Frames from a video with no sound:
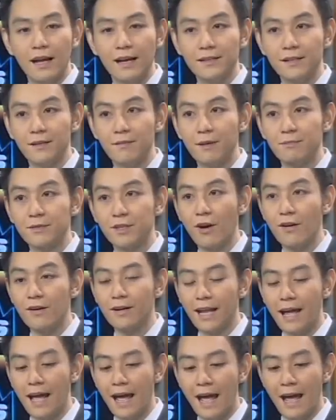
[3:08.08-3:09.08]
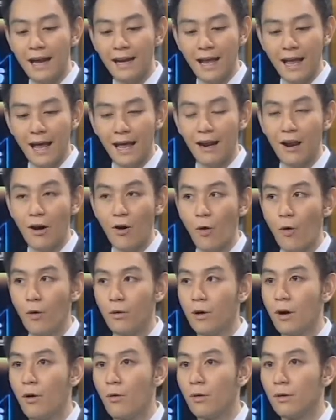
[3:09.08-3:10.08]
สำหรับช่องทางเนี่ยเรา
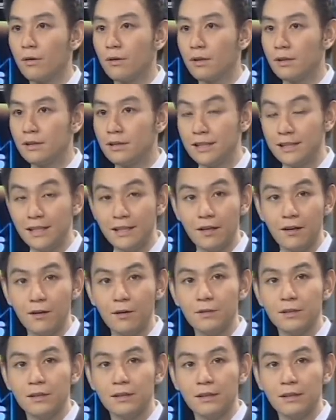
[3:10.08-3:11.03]
เราจริงๆก็